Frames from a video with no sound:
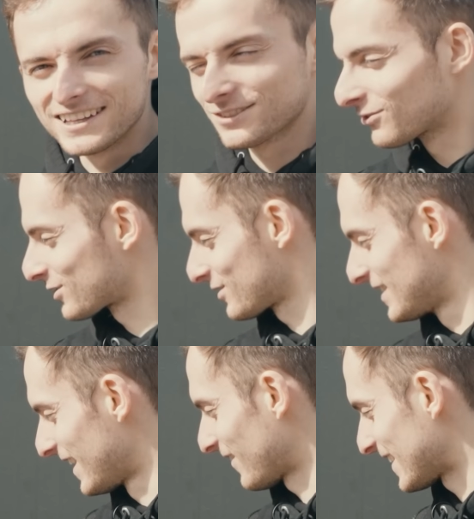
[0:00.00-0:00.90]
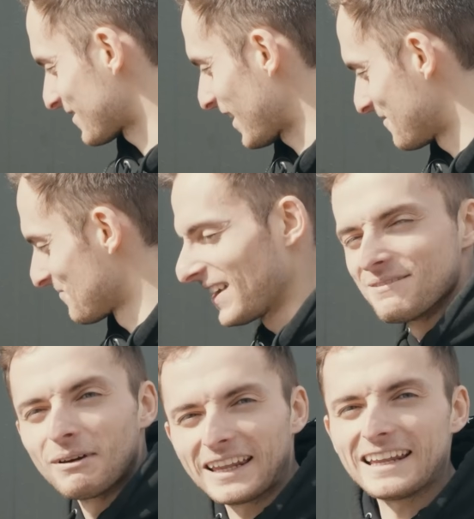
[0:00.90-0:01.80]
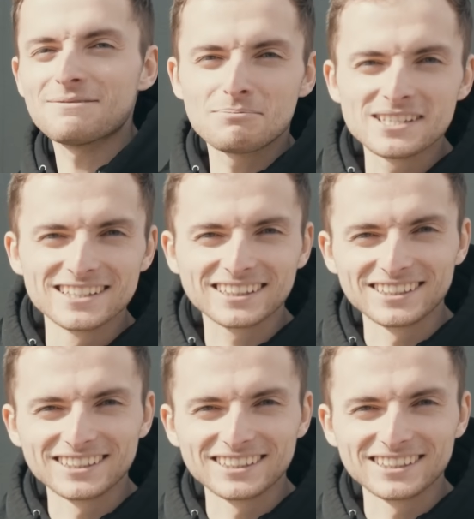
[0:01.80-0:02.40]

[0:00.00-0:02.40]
Eis funktionieren, weil das war mit denen ein bisschen